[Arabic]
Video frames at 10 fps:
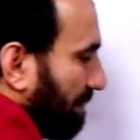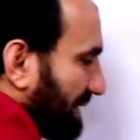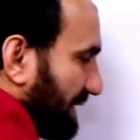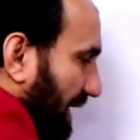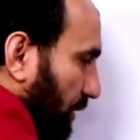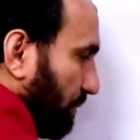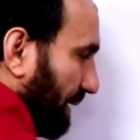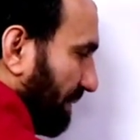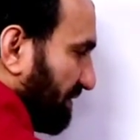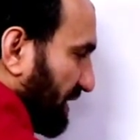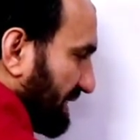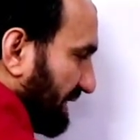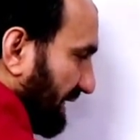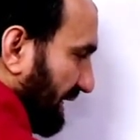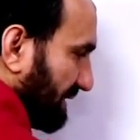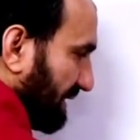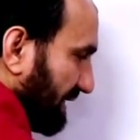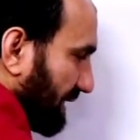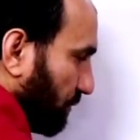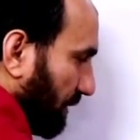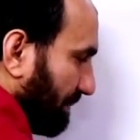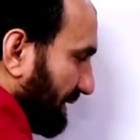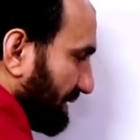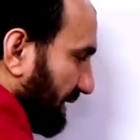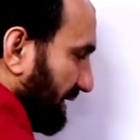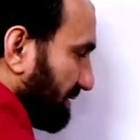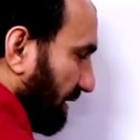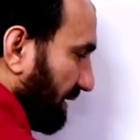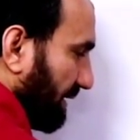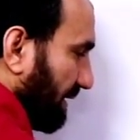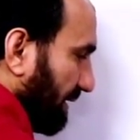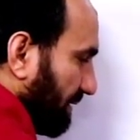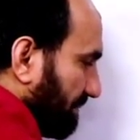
بس الايوباك ما فيش اسيتات اي e ثانوات بس اي سايل